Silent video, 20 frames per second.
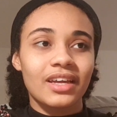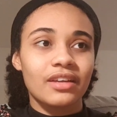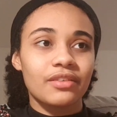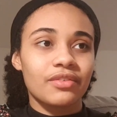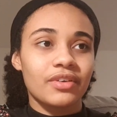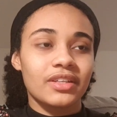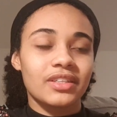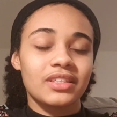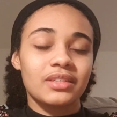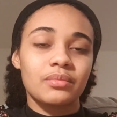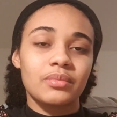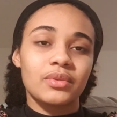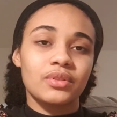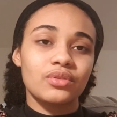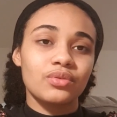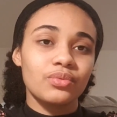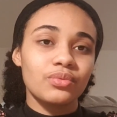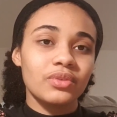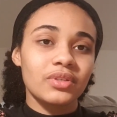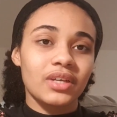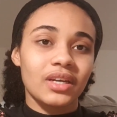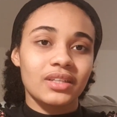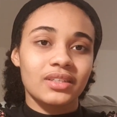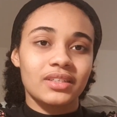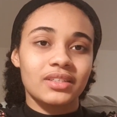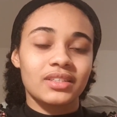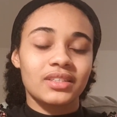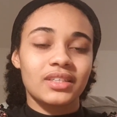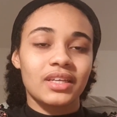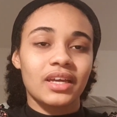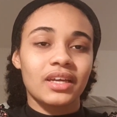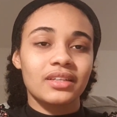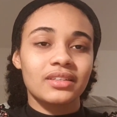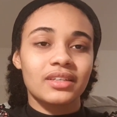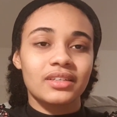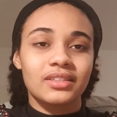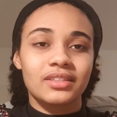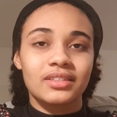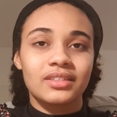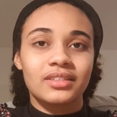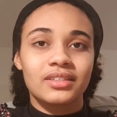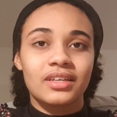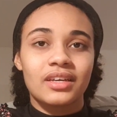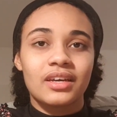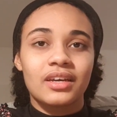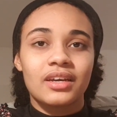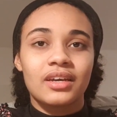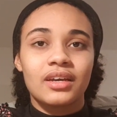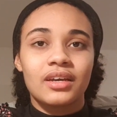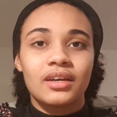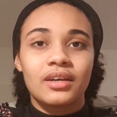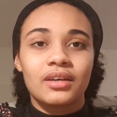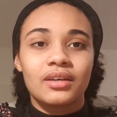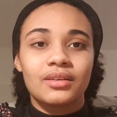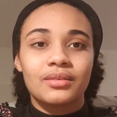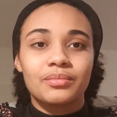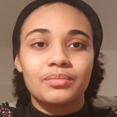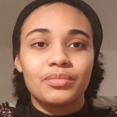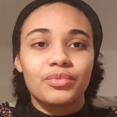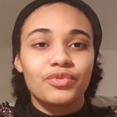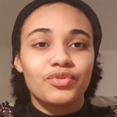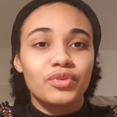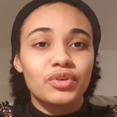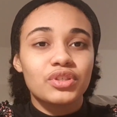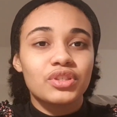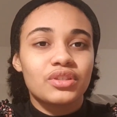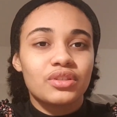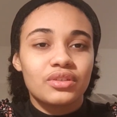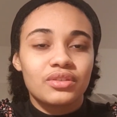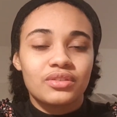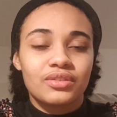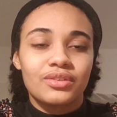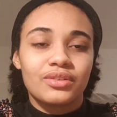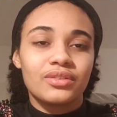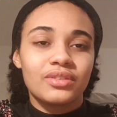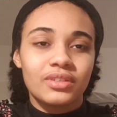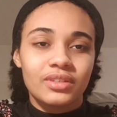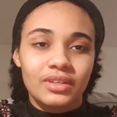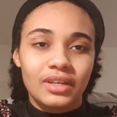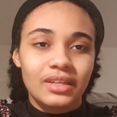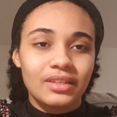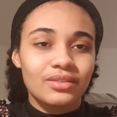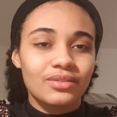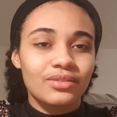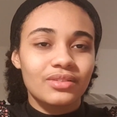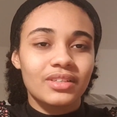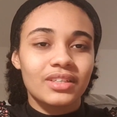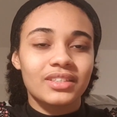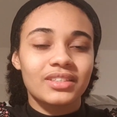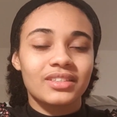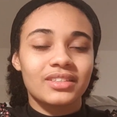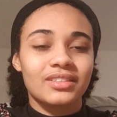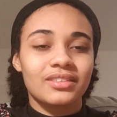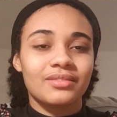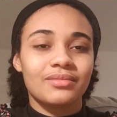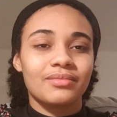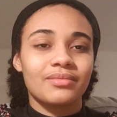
einfach nicht mehr tun kann. Das ist, das ist bewusste Sünde. Also das.